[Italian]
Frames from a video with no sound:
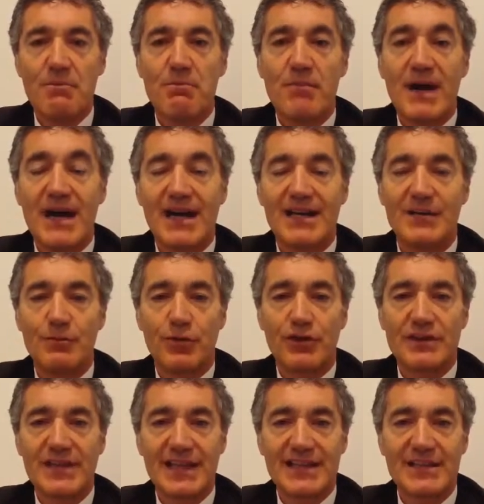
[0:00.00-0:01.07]
ma
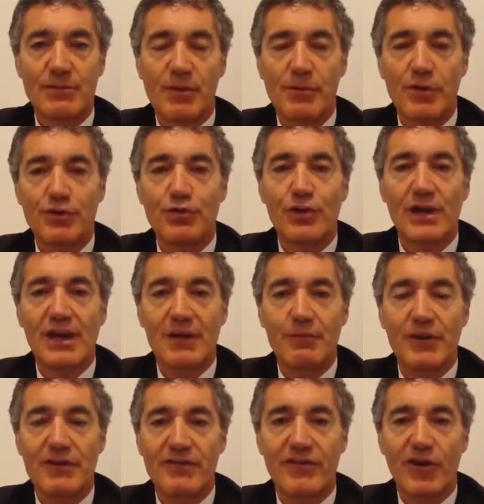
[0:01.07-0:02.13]
l'importante per produrre la
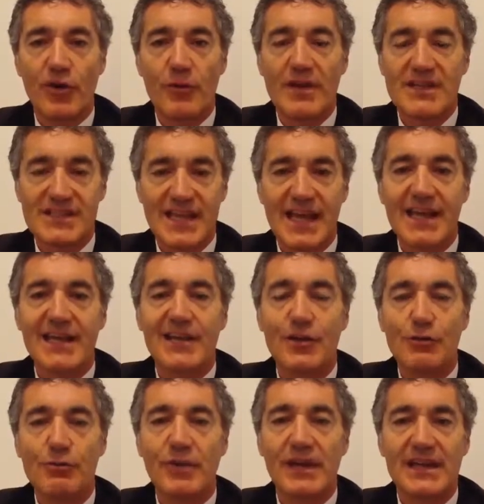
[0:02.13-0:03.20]
performance è anche
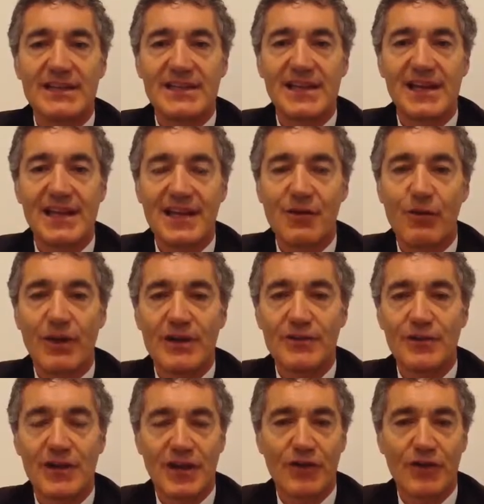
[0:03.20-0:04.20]
non prenderle quando le